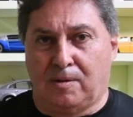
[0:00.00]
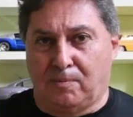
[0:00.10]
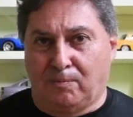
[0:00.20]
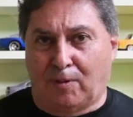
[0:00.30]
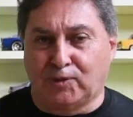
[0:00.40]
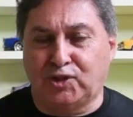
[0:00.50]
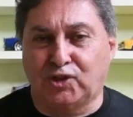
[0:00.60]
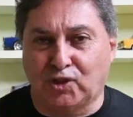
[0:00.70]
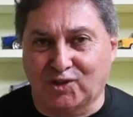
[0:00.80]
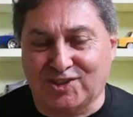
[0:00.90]

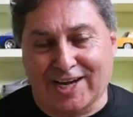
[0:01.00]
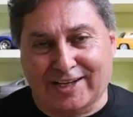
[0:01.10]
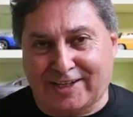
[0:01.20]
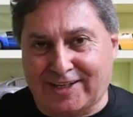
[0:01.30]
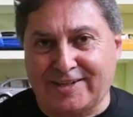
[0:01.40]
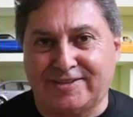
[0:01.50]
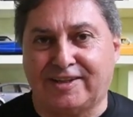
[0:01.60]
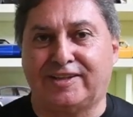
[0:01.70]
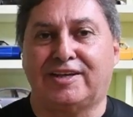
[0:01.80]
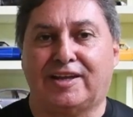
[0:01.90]
Mapuchito Noticias
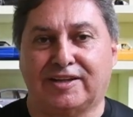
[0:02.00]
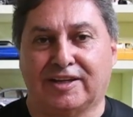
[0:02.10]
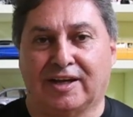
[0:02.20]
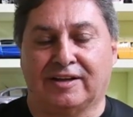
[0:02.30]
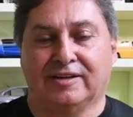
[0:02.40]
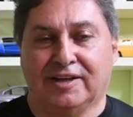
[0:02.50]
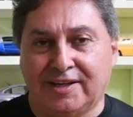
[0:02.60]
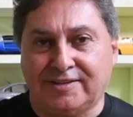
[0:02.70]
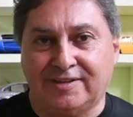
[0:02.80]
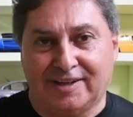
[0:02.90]
crece día a día.
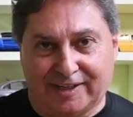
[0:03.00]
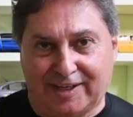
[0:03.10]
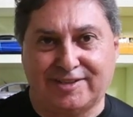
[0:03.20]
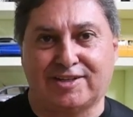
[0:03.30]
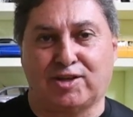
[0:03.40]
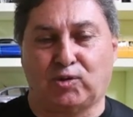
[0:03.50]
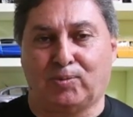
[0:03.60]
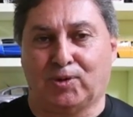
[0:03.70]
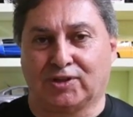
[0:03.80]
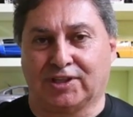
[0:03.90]
Es gracias a tu
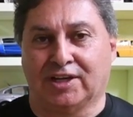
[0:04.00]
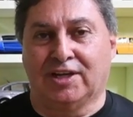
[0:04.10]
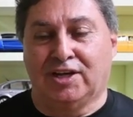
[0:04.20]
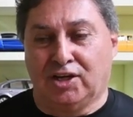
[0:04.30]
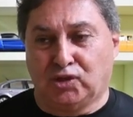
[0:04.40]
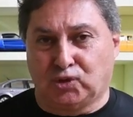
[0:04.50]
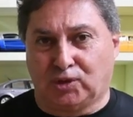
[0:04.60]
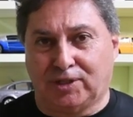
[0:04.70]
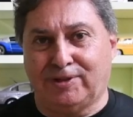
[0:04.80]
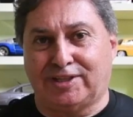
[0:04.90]
aporte.
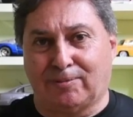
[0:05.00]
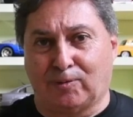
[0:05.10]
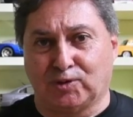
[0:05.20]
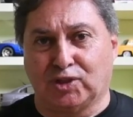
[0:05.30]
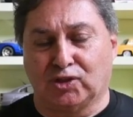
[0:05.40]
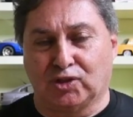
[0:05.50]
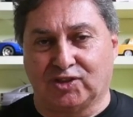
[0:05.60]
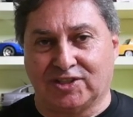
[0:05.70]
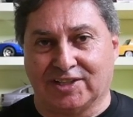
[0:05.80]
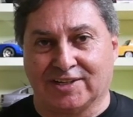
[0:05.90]
Suscríbete a Mapuchito
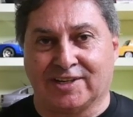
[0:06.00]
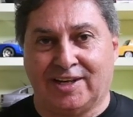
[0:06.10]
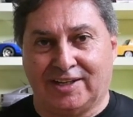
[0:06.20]
Noticias.